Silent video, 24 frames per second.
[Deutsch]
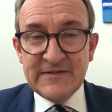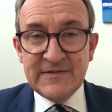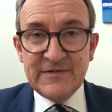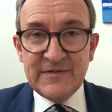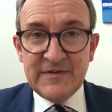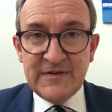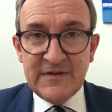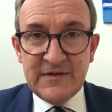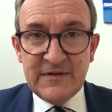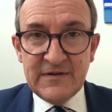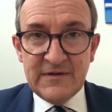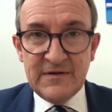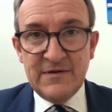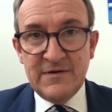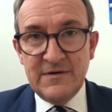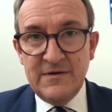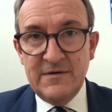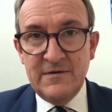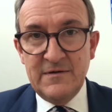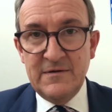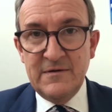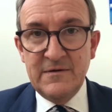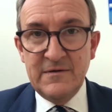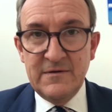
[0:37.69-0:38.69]
Sie
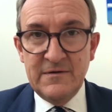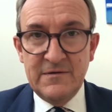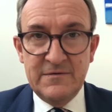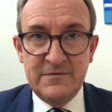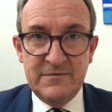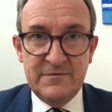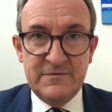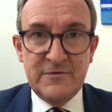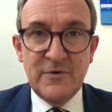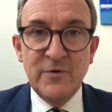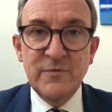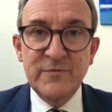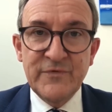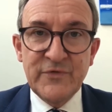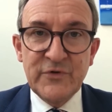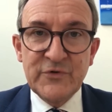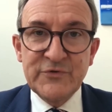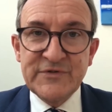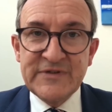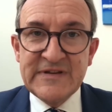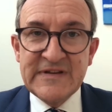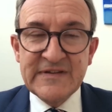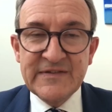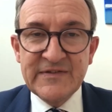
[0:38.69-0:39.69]
äh,
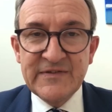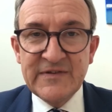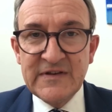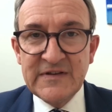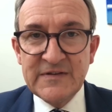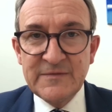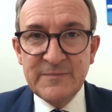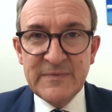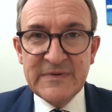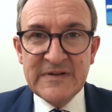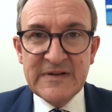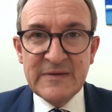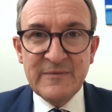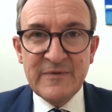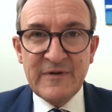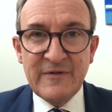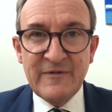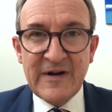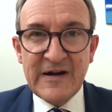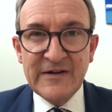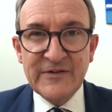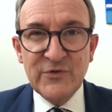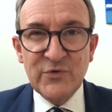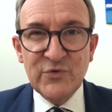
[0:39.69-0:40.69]
konfrontiert sind mit einem
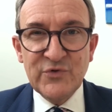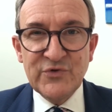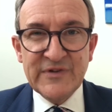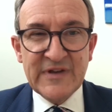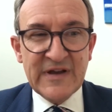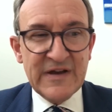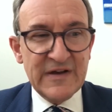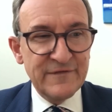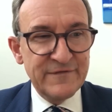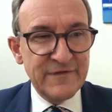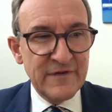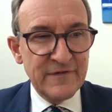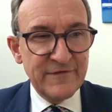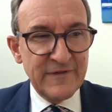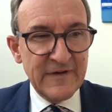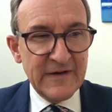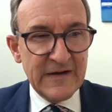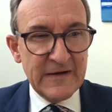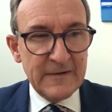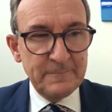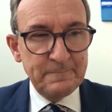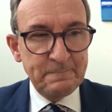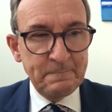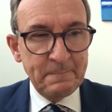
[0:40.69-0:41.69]

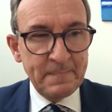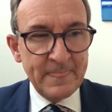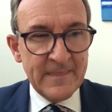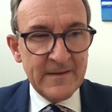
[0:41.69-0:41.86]
Verwaltungsstrafverfahren.